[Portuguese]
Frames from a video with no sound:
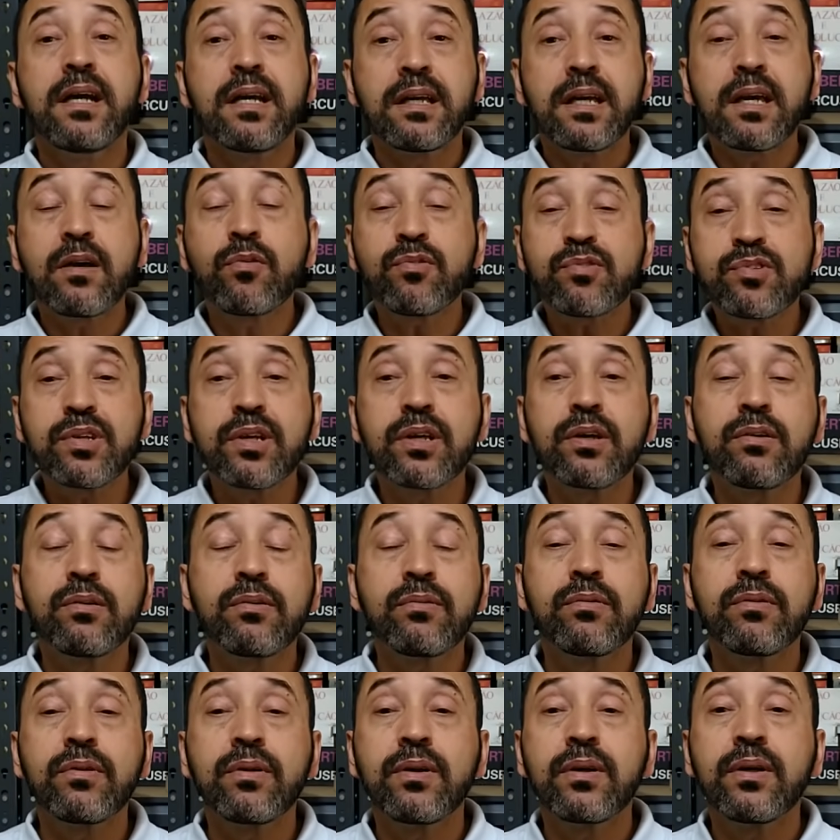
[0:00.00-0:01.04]
que
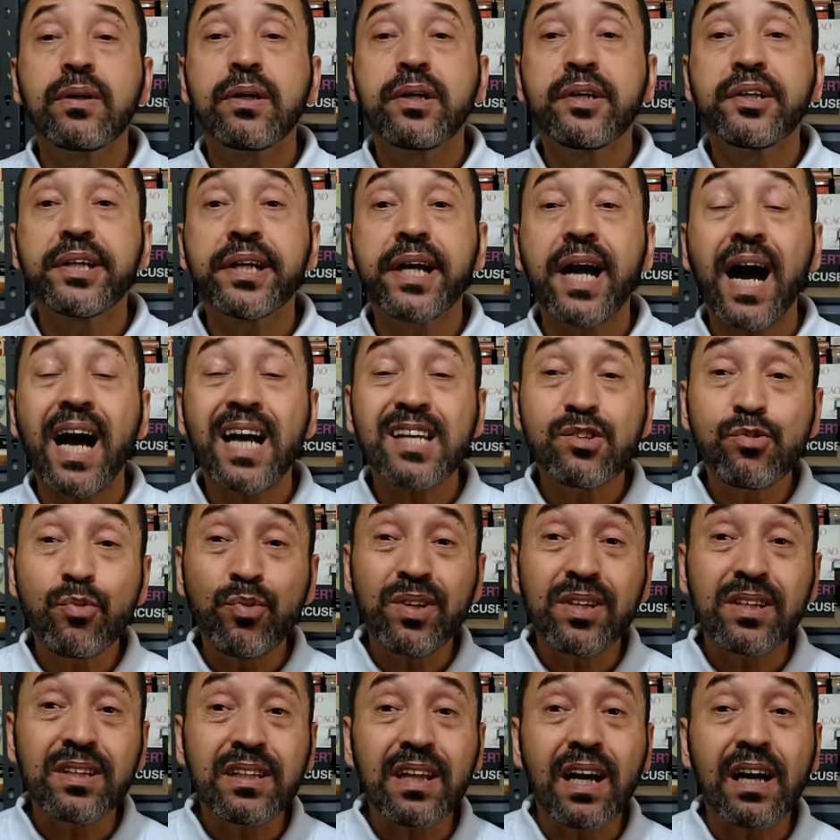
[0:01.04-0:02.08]
conseguiu chegar às
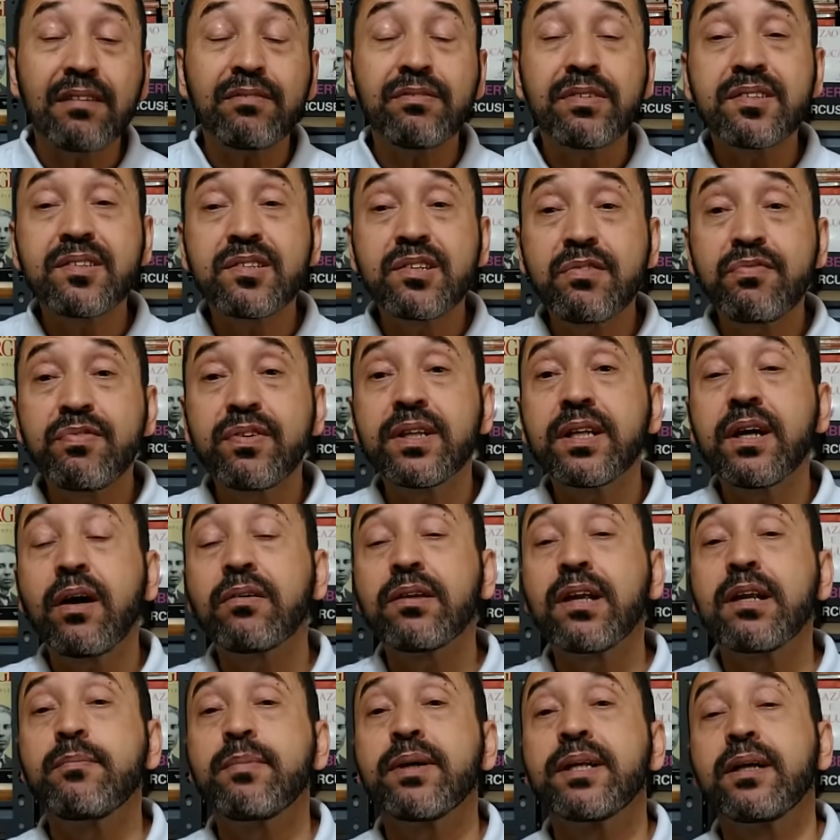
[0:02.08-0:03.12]
oitavas de final
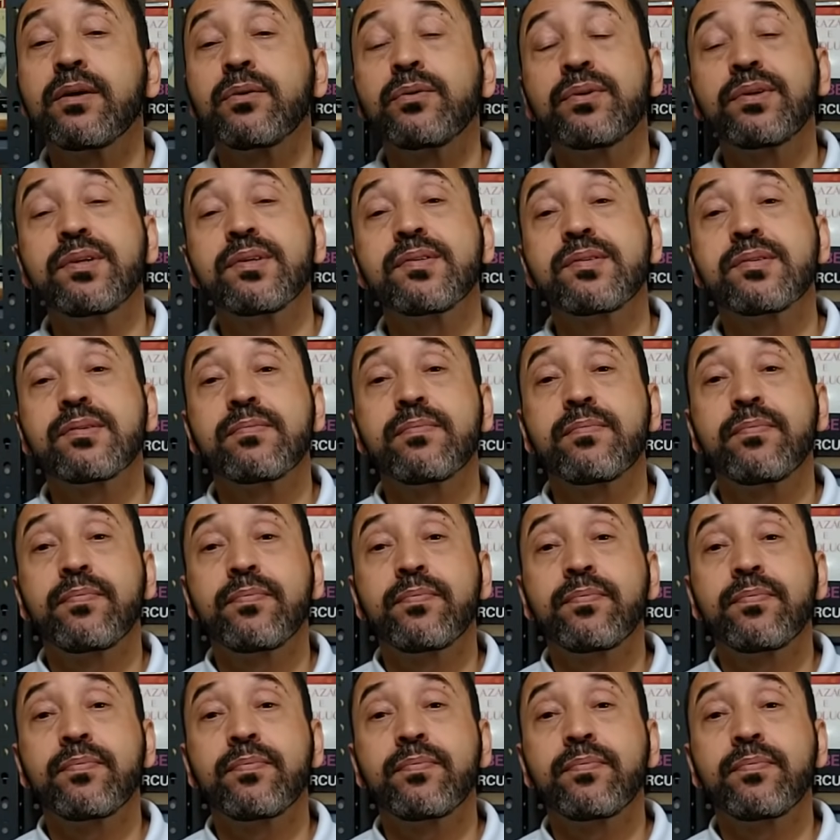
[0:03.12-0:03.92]
da Libertadores.